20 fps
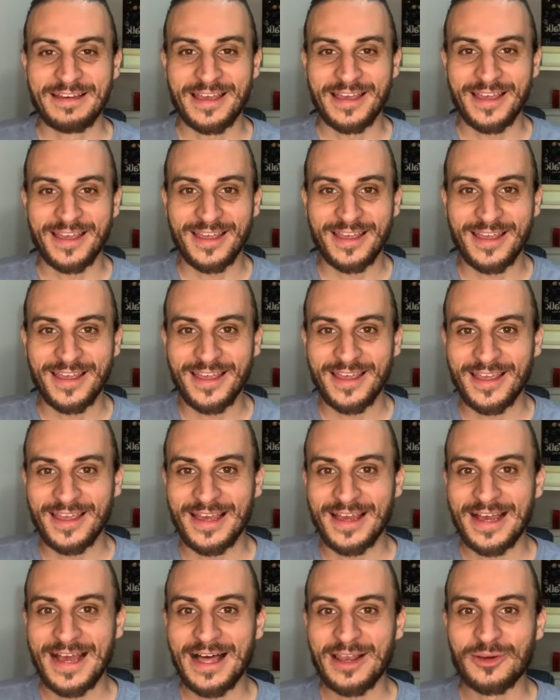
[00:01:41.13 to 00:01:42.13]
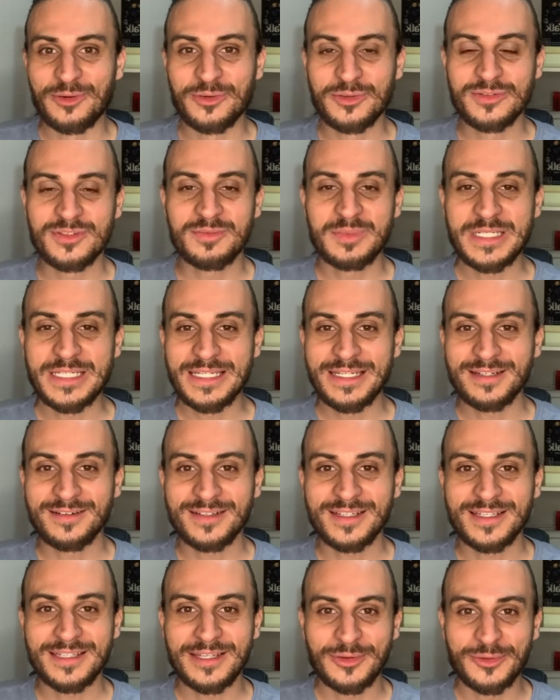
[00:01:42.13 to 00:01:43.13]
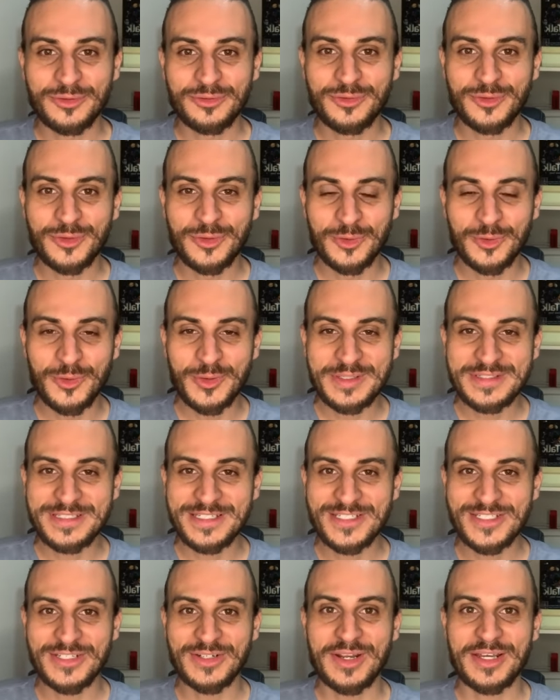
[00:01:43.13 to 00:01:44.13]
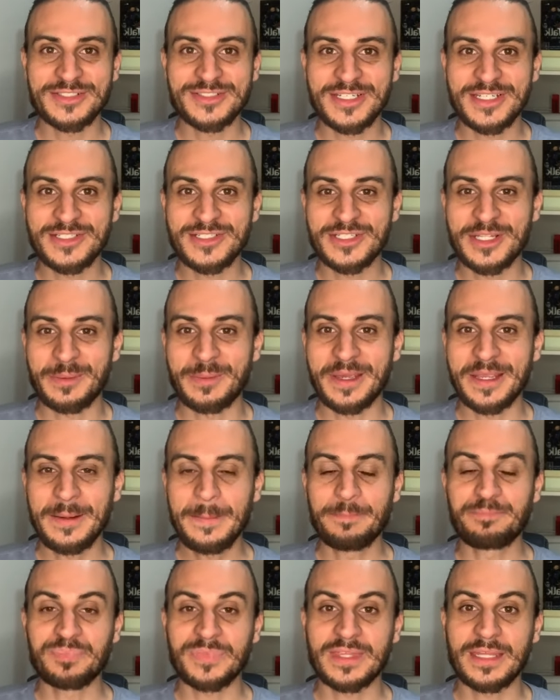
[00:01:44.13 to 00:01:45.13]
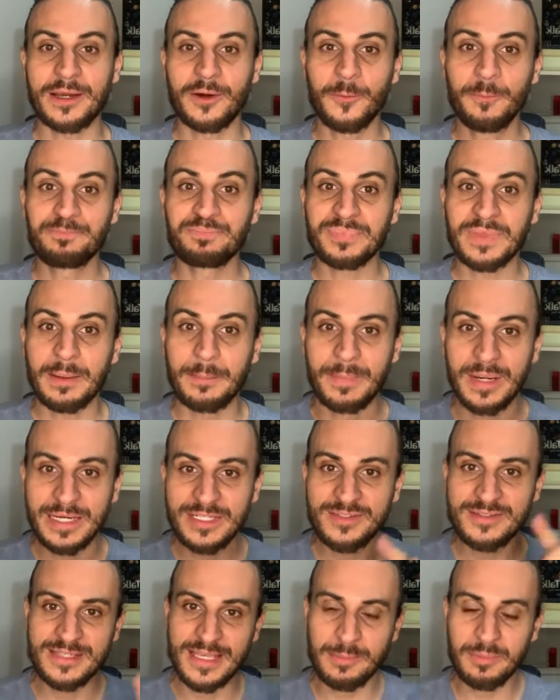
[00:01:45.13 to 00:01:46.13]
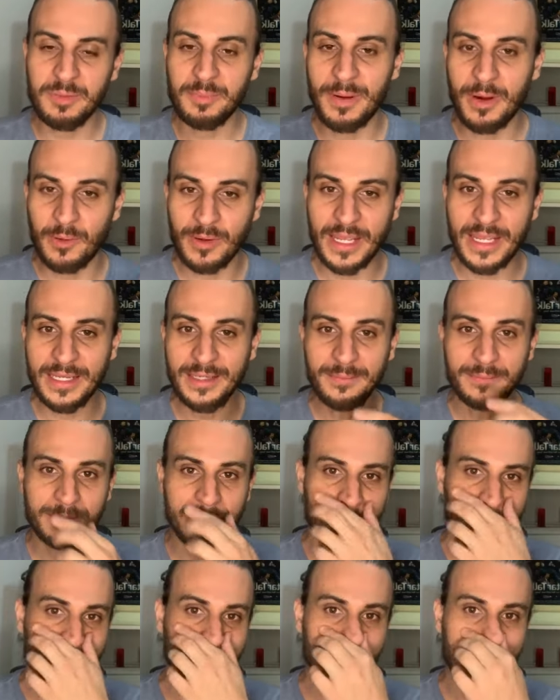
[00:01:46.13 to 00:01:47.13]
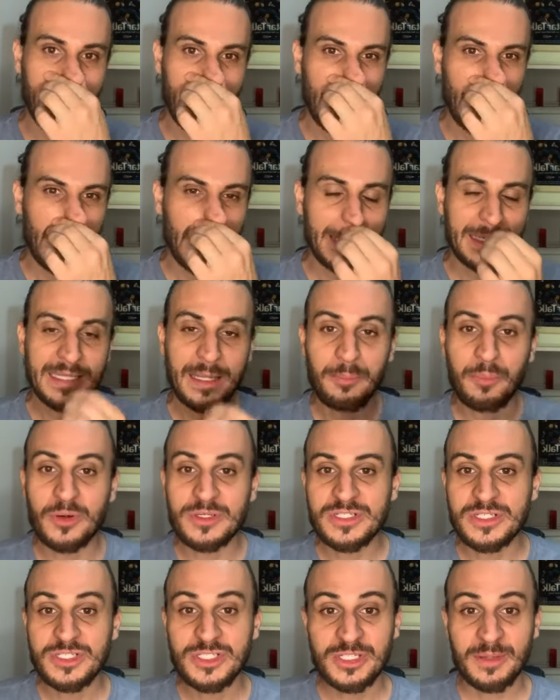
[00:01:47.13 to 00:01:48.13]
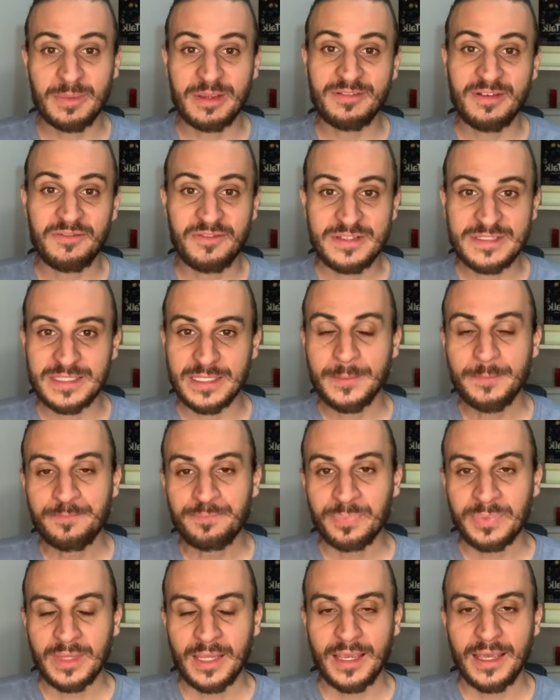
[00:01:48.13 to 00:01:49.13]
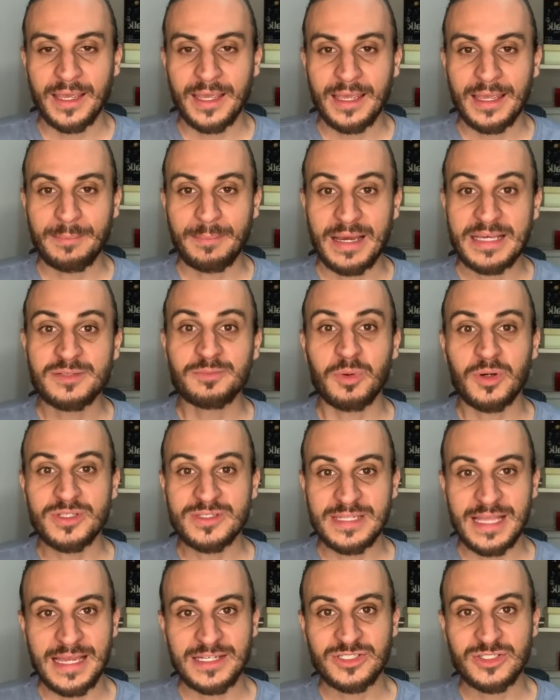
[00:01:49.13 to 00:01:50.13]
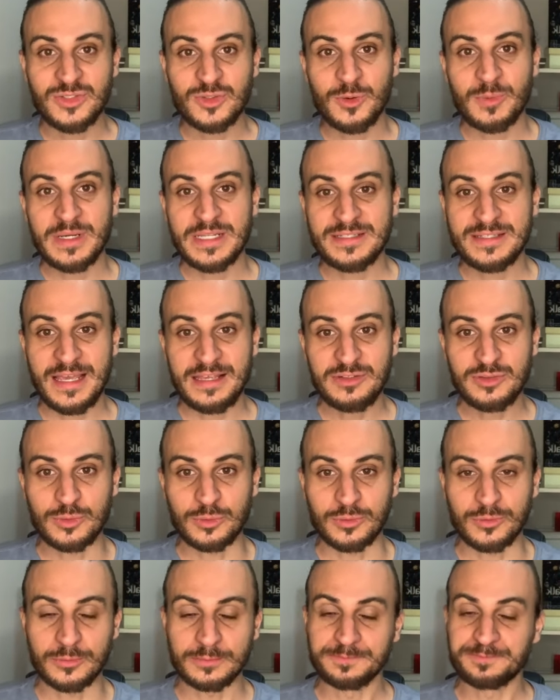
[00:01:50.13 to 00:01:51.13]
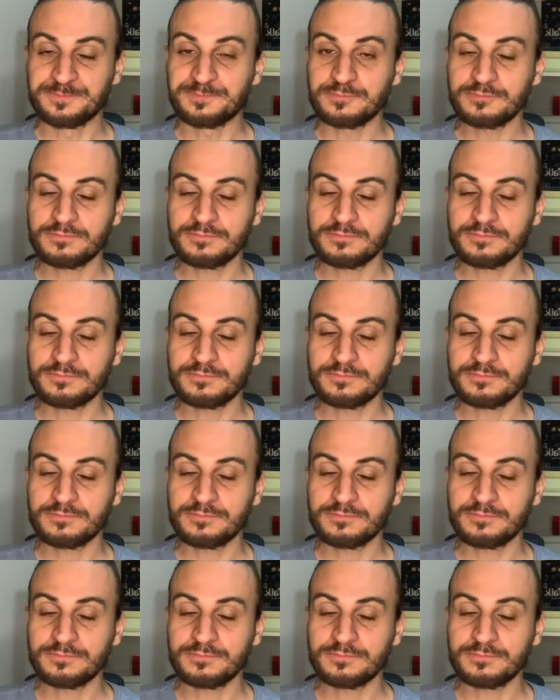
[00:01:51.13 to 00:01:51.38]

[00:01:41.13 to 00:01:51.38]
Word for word: é, é, alunos meninos que estão no futuro assistindo a gente também. Então, mande sempre para alguém, tá? E depois a gente também vai fazer é, mais postagens sobre esse assunto.